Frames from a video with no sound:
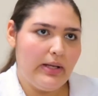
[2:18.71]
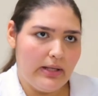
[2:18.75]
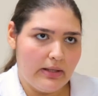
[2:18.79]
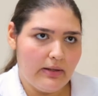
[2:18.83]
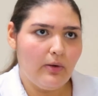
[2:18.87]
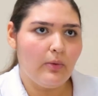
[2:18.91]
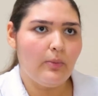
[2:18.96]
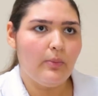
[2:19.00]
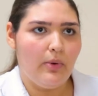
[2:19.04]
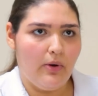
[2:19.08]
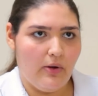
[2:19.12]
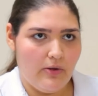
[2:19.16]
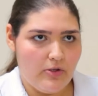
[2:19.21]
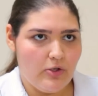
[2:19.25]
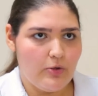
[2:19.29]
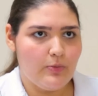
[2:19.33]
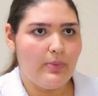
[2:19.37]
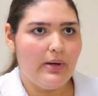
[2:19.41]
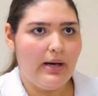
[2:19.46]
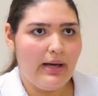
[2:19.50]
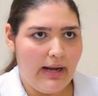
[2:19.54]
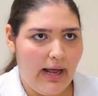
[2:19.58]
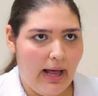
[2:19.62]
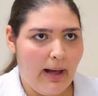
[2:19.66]
que não pode
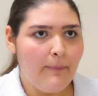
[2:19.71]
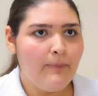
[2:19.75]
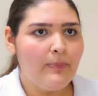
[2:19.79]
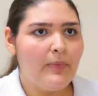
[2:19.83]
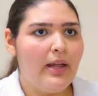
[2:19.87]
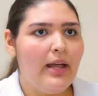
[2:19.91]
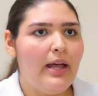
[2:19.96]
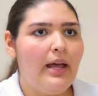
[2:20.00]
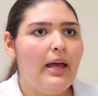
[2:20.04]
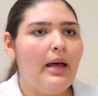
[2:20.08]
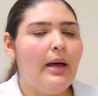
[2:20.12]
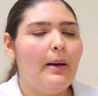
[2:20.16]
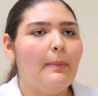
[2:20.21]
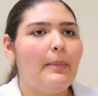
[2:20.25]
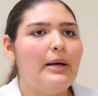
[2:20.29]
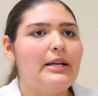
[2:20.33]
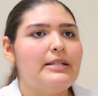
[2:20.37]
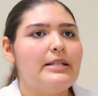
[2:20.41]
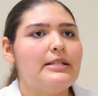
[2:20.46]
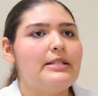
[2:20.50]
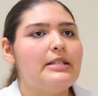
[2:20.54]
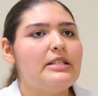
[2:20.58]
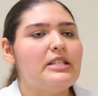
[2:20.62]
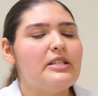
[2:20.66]
parar,
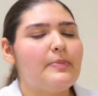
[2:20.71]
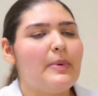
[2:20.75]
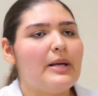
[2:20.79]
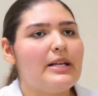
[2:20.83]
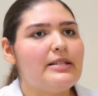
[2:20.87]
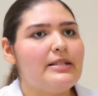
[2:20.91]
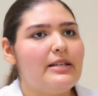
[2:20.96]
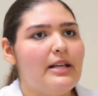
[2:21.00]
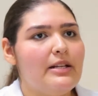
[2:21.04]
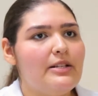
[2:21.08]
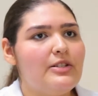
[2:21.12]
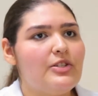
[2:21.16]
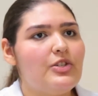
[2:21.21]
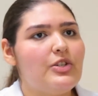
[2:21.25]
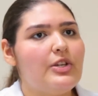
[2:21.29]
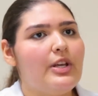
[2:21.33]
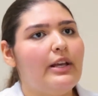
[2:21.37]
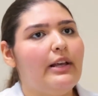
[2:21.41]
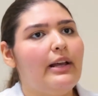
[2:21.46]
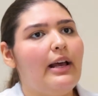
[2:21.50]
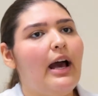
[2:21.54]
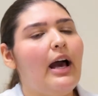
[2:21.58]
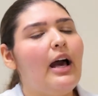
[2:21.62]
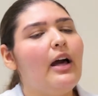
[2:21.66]
mas esses pacientes
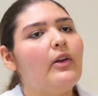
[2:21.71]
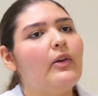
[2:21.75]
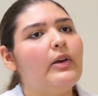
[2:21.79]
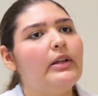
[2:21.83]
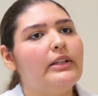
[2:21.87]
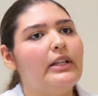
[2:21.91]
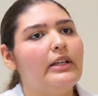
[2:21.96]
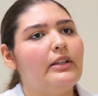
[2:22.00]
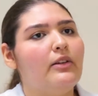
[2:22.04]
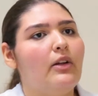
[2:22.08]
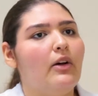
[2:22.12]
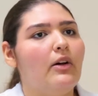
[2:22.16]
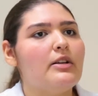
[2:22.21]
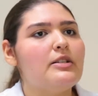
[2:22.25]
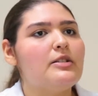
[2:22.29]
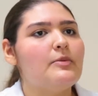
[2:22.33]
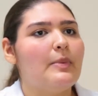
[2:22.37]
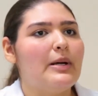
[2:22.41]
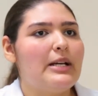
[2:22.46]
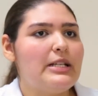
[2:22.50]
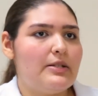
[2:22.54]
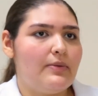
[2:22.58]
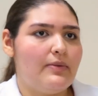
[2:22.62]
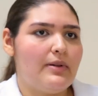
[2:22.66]
chegaram até nós
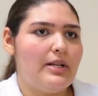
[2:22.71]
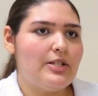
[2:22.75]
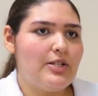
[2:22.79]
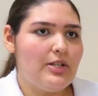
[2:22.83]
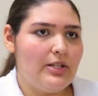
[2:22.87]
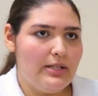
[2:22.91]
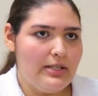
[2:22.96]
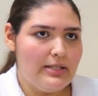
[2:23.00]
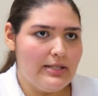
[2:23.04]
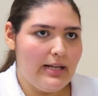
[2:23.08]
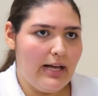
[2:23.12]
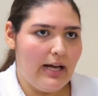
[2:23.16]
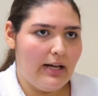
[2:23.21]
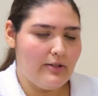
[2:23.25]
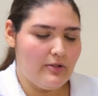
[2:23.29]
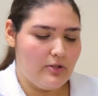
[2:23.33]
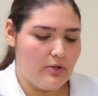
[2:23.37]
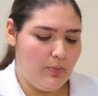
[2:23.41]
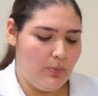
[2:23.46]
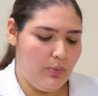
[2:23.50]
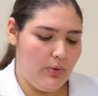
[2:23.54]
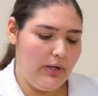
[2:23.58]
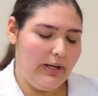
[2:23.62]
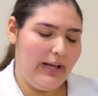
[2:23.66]
mais
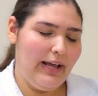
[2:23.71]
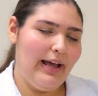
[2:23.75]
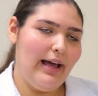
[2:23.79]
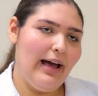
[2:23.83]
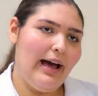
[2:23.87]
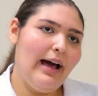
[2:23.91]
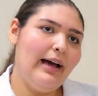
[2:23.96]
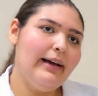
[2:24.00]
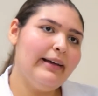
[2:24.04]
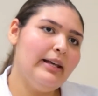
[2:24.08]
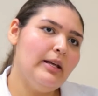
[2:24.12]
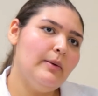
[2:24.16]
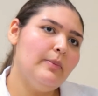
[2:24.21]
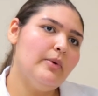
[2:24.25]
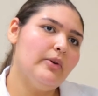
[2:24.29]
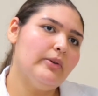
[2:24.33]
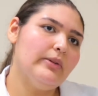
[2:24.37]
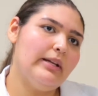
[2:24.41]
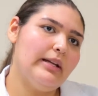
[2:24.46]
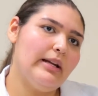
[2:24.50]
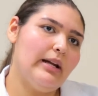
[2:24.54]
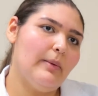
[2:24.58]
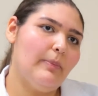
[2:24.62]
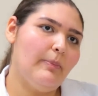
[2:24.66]
fragilizados, porque a
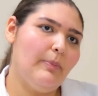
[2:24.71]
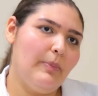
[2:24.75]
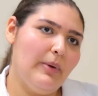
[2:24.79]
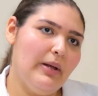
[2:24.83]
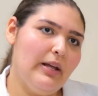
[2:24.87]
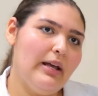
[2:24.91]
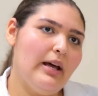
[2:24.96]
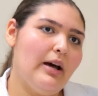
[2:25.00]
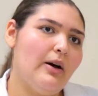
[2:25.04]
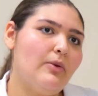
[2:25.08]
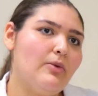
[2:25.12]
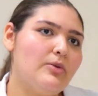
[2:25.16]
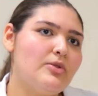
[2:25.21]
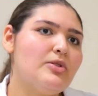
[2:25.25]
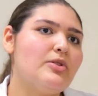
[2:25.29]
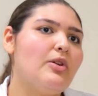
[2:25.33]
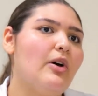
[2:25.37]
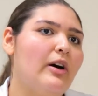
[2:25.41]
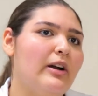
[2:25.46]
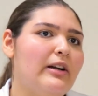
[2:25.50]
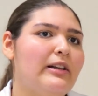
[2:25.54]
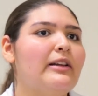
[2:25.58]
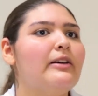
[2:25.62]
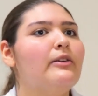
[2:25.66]
quimioterapia os
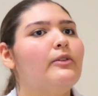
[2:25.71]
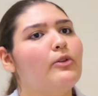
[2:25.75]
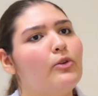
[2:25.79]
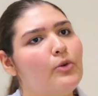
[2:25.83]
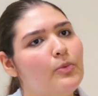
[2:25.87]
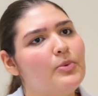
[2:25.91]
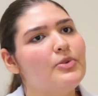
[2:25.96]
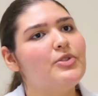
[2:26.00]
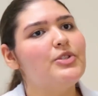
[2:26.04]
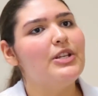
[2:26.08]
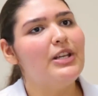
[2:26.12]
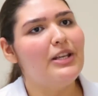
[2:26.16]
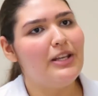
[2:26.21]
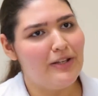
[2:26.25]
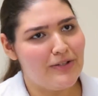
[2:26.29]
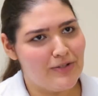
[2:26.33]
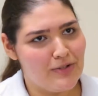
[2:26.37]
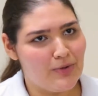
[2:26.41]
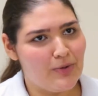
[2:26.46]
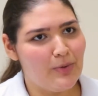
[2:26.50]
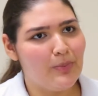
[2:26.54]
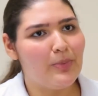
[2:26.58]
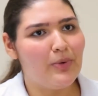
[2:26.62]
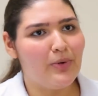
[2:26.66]
torna grupo de
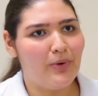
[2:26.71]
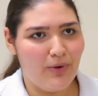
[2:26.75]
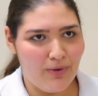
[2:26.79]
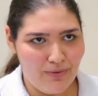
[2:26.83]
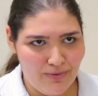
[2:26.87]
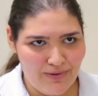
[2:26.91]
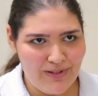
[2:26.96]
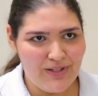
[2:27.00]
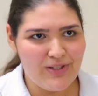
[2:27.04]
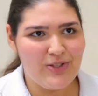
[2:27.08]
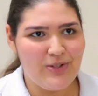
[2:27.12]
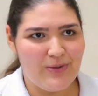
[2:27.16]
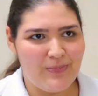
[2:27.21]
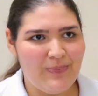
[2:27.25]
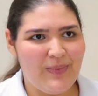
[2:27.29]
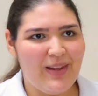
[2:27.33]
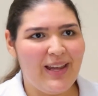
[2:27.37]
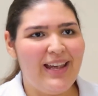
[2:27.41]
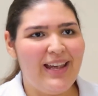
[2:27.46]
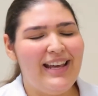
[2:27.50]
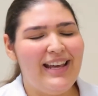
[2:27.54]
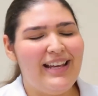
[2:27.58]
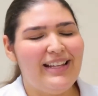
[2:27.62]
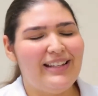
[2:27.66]
risco para o Covid.
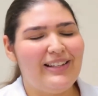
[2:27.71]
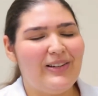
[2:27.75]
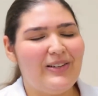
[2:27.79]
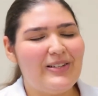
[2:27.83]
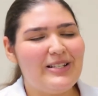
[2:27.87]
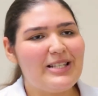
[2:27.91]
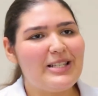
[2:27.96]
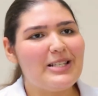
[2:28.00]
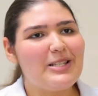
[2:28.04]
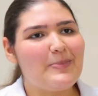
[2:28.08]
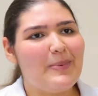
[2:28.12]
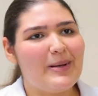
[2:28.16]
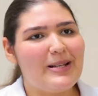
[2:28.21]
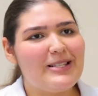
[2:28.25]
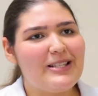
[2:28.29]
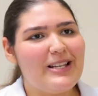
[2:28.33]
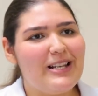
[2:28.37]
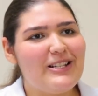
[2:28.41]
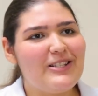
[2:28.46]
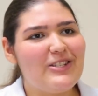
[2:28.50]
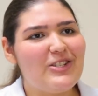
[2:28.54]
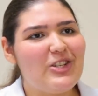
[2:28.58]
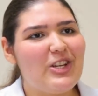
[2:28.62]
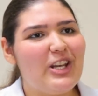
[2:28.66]
Então, esses
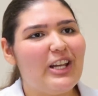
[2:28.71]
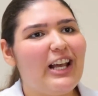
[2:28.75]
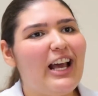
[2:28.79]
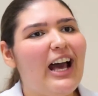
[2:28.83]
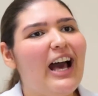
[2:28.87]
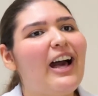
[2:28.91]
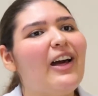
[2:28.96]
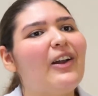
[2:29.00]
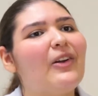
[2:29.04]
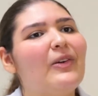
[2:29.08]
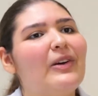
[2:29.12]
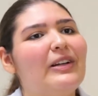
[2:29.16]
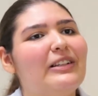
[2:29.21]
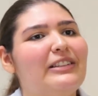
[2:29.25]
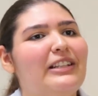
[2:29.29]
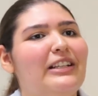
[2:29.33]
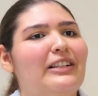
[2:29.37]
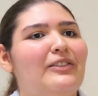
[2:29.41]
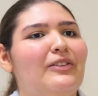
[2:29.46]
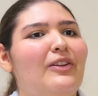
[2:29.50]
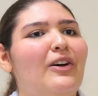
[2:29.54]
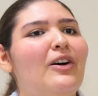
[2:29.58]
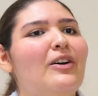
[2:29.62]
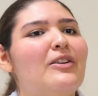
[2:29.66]
pacientes chegaram
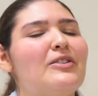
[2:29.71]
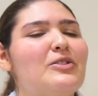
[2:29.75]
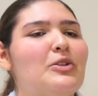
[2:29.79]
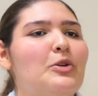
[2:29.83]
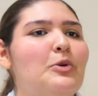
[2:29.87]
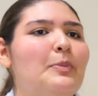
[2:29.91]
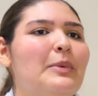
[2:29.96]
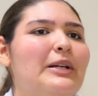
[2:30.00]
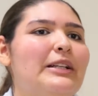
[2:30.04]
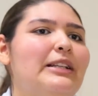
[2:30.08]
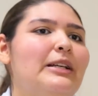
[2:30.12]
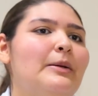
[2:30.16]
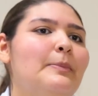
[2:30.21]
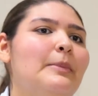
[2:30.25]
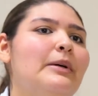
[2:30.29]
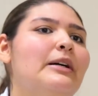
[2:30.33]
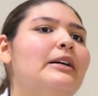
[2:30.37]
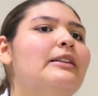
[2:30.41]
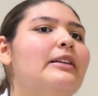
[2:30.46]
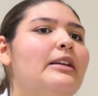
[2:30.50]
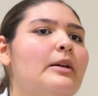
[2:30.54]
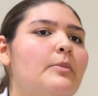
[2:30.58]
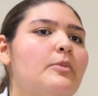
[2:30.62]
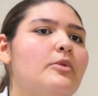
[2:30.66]
até nós com uma
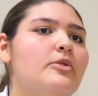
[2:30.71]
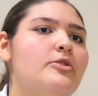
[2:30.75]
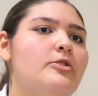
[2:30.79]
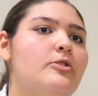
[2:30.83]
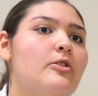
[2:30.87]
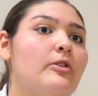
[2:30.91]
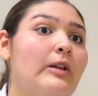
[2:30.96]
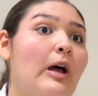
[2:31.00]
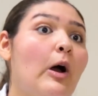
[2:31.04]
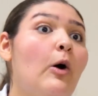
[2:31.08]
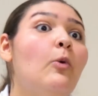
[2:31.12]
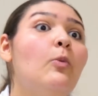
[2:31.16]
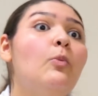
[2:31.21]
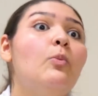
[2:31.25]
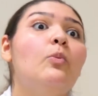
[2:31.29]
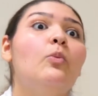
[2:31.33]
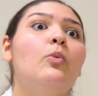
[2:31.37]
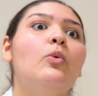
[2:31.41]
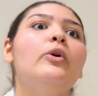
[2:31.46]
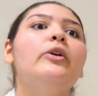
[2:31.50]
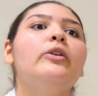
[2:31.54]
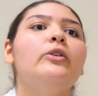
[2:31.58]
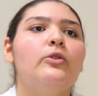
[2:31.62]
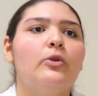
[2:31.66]
demanda emocional
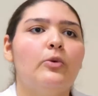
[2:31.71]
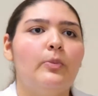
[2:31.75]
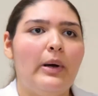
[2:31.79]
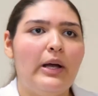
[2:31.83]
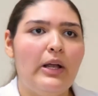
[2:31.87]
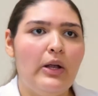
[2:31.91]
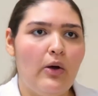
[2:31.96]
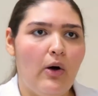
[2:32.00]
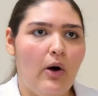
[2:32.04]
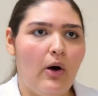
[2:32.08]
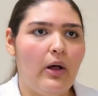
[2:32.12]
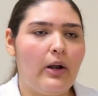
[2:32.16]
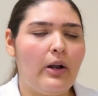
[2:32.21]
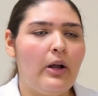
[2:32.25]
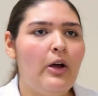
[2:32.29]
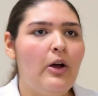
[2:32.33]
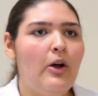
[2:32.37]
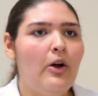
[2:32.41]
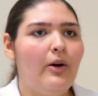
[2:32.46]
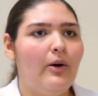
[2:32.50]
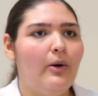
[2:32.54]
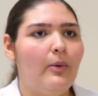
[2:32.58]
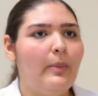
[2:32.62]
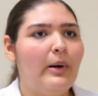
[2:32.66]
muito maior,
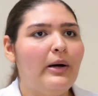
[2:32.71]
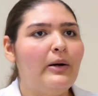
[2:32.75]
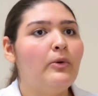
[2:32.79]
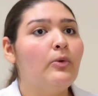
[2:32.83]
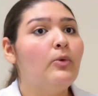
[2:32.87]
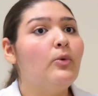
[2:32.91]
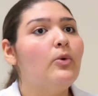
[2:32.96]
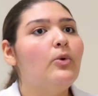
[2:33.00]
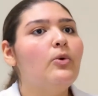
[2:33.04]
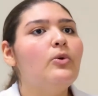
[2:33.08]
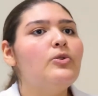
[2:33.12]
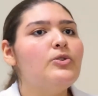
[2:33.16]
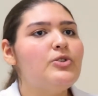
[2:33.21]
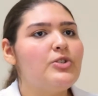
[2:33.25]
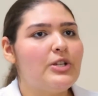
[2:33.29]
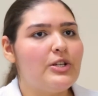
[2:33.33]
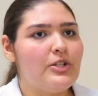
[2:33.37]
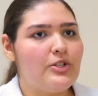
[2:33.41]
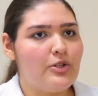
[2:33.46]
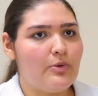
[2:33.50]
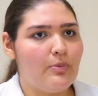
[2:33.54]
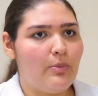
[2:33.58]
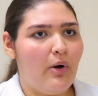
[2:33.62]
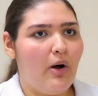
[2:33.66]
uma
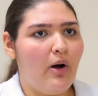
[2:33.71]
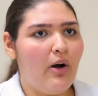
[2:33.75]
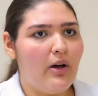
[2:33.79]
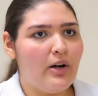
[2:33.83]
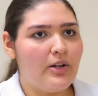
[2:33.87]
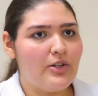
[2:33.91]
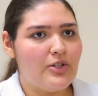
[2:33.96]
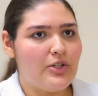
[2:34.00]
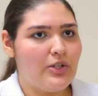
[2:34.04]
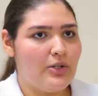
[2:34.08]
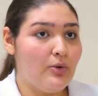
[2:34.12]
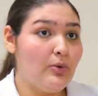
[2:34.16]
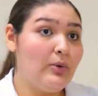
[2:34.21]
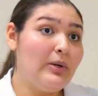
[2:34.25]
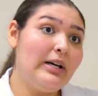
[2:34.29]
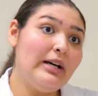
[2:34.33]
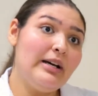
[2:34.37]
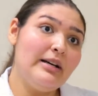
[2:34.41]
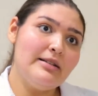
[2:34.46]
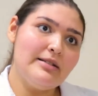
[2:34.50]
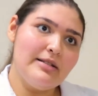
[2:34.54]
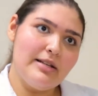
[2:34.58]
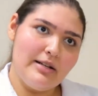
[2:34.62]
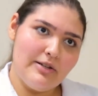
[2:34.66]
angústia de morte que o
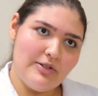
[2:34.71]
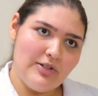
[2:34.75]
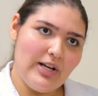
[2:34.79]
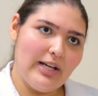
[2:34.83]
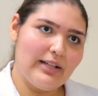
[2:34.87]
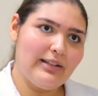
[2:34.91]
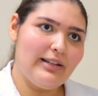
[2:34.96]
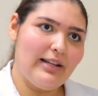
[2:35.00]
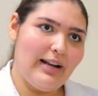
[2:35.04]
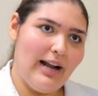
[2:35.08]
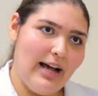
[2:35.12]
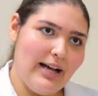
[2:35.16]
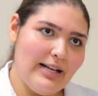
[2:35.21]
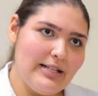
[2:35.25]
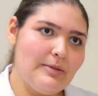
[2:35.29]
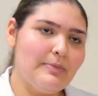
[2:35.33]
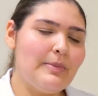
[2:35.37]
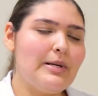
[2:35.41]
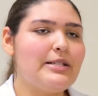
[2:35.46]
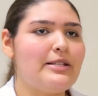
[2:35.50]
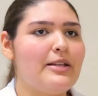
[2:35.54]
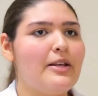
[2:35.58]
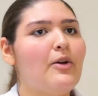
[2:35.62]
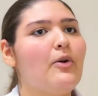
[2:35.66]
câncer já traz,
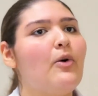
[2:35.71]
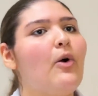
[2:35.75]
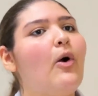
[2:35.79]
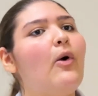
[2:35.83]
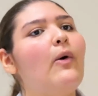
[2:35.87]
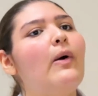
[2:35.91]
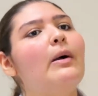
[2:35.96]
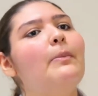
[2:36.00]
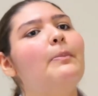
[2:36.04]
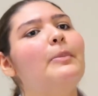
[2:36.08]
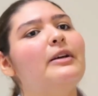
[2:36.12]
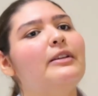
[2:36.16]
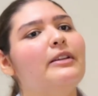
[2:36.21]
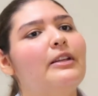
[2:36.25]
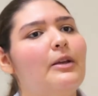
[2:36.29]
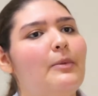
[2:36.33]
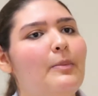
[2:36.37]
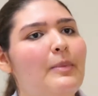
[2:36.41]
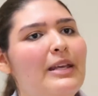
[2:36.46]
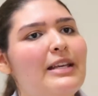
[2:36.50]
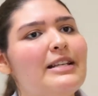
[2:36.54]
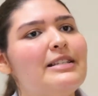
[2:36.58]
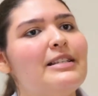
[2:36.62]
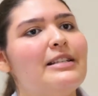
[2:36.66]
mas que com a
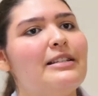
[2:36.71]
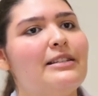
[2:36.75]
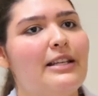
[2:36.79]
pandemia se